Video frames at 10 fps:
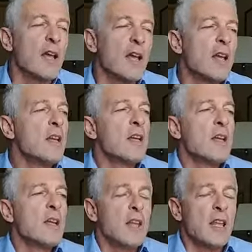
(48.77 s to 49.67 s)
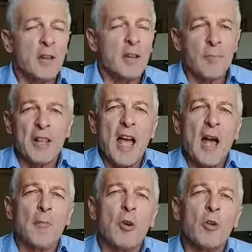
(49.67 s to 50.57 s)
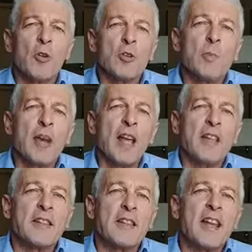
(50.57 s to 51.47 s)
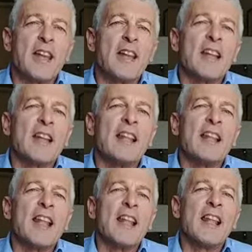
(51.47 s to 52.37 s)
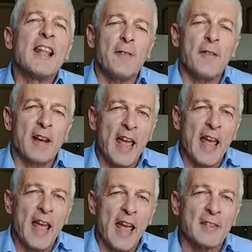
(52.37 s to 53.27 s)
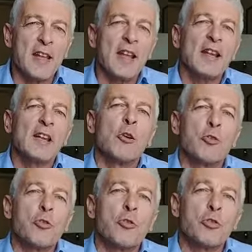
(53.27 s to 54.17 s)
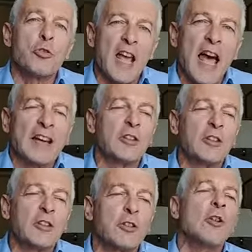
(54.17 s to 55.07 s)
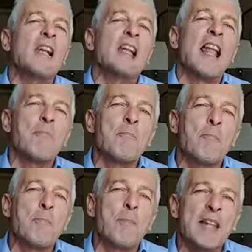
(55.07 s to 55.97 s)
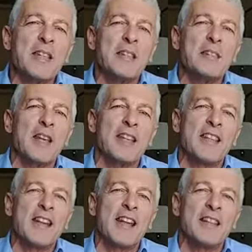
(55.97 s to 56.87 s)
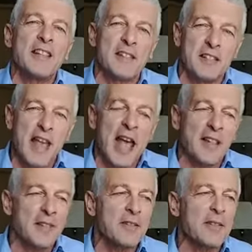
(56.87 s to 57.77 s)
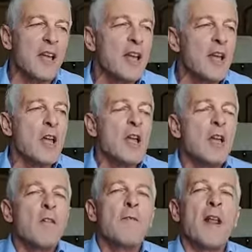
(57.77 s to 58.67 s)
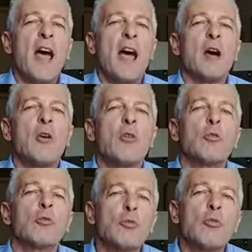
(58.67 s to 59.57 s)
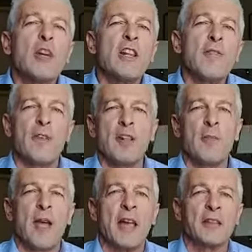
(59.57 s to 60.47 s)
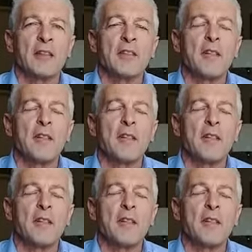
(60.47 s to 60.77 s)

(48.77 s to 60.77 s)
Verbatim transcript: allora impariamo, lo spread è la differenza, lo scarto l'ampiezza della distanza fra due riferimenti.